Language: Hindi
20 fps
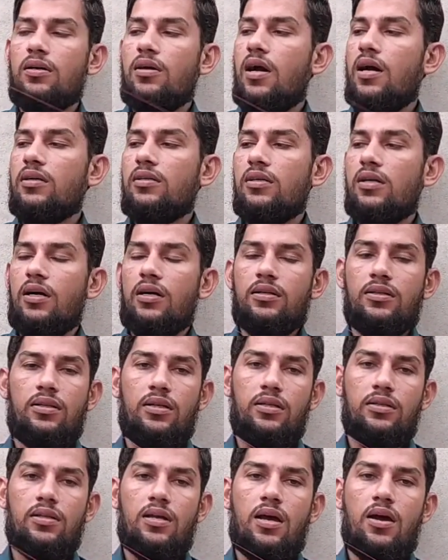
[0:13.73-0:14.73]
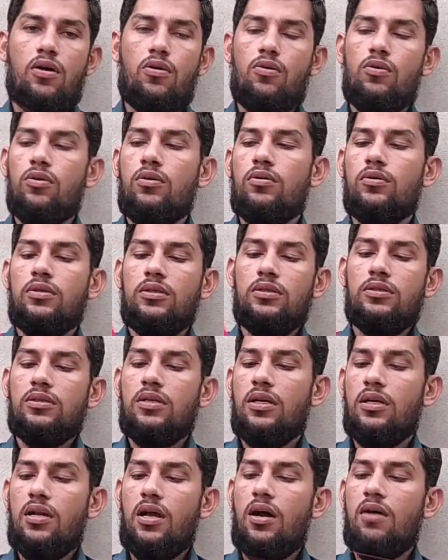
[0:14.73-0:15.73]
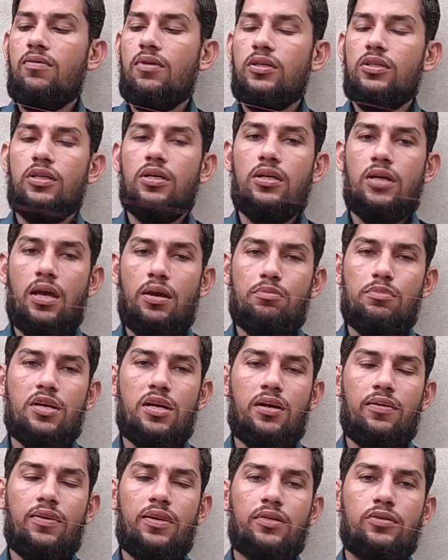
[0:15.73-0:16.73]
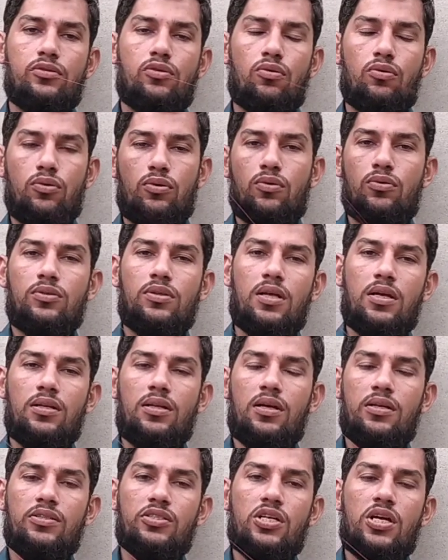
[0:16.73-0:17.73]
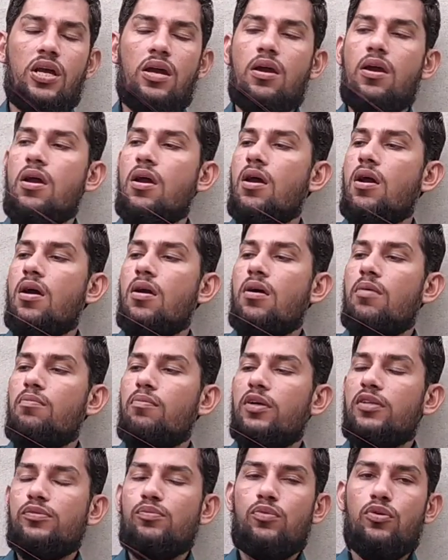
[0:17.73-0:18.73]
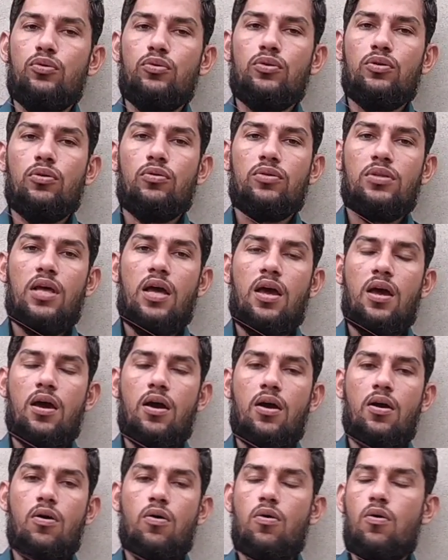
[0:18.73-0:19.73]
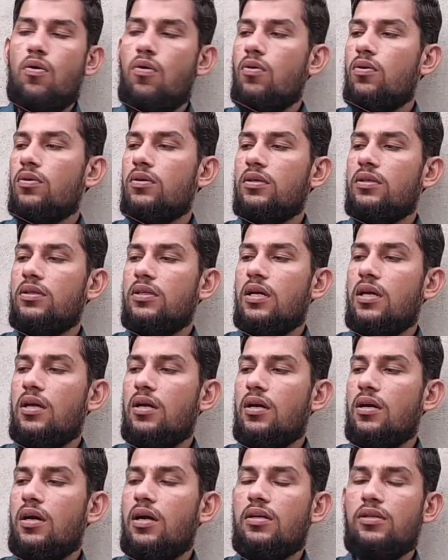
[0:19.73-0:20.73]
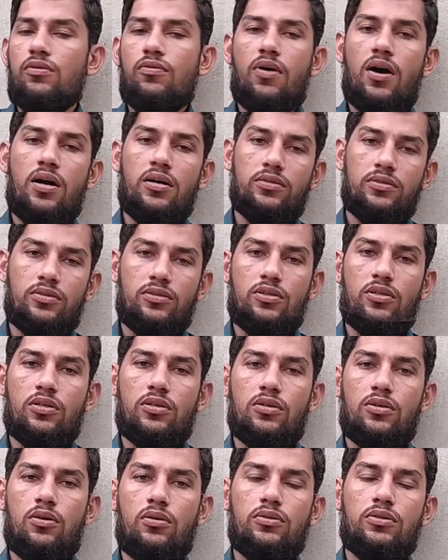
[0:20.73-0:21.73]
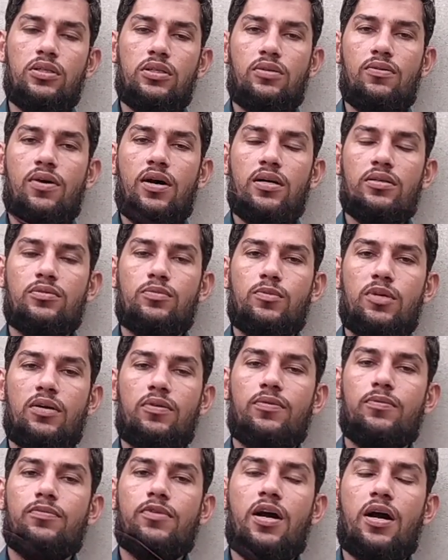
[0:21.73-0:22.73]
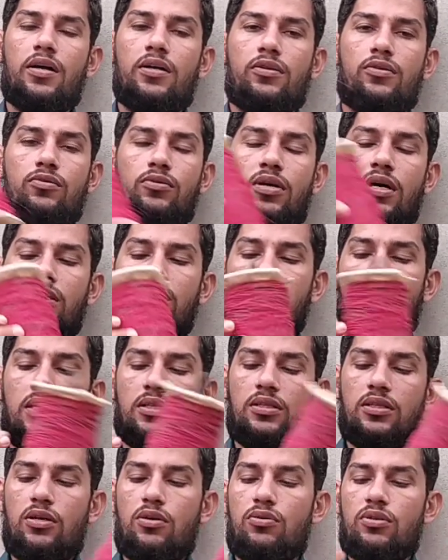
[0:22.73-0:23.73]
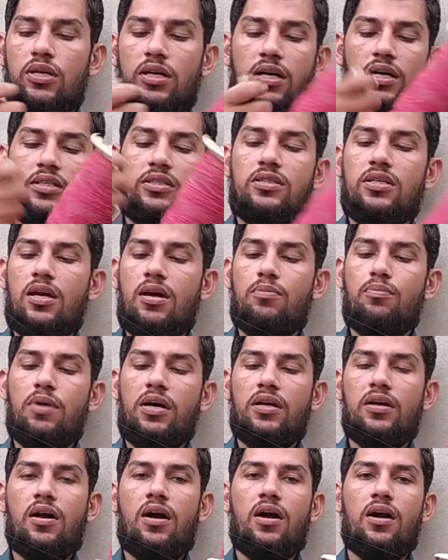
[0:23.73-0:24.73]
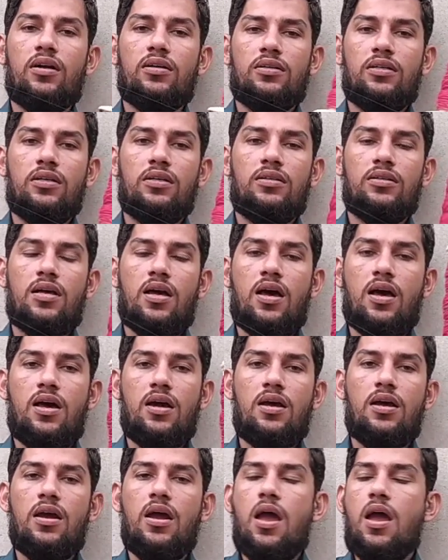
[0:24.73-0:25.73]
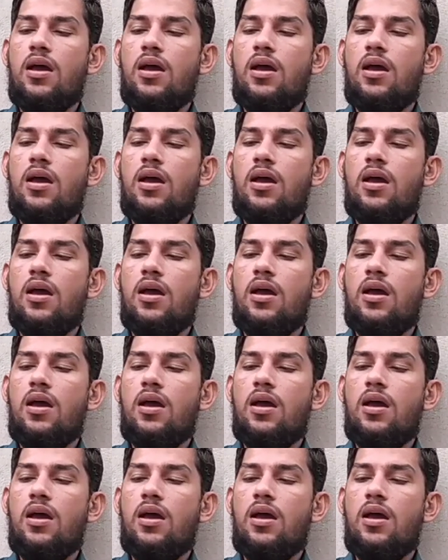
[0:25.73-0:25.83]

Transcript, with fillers: काट कर देता है और इसके अलावा ये केमिकल वाला डोर होता है ना ये मजबूत होता है और ये एडवांस टेक्नोलॉजी एडवांस में तो काट उड़ाई जाती है और ये कच्चा पर काट देता है